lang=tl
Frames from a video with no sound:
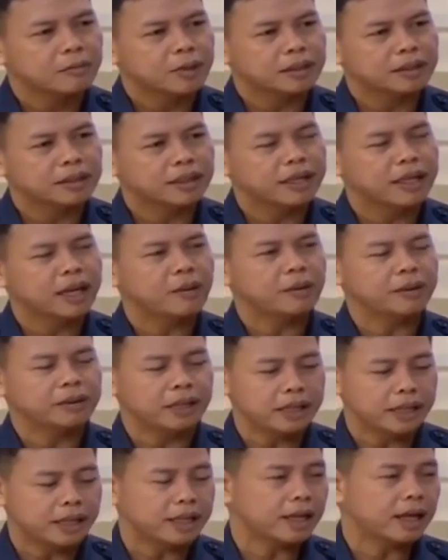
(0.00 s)
but
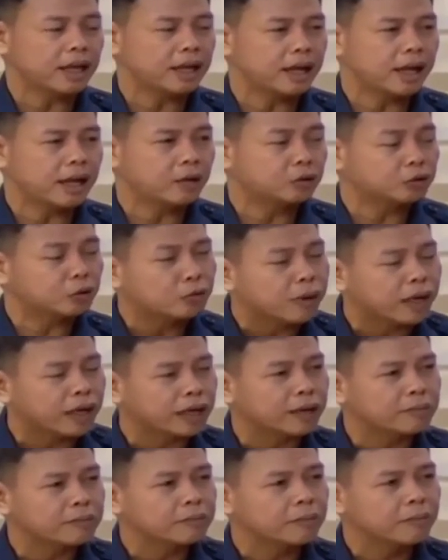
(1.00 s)
ilinawit hindi nga ako
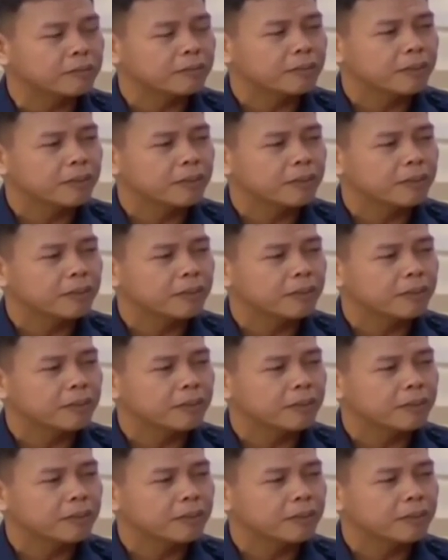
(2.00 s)
tumanggap?